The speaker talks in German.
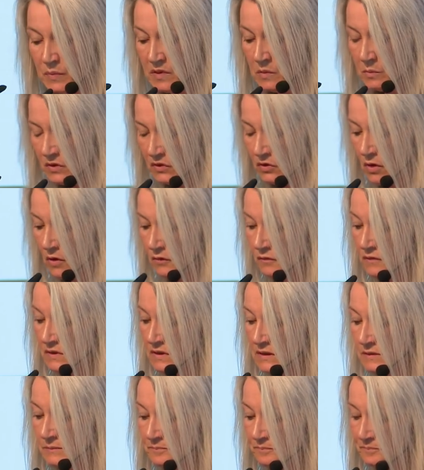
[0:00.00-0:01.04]
bin
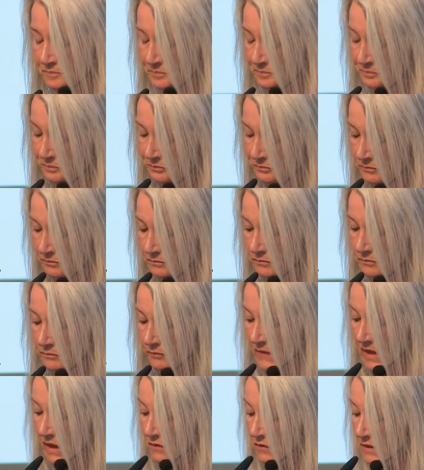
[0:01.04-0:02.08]
Betroffene
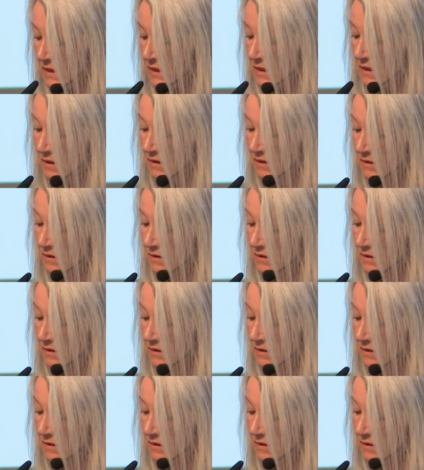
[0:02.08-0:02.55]
wie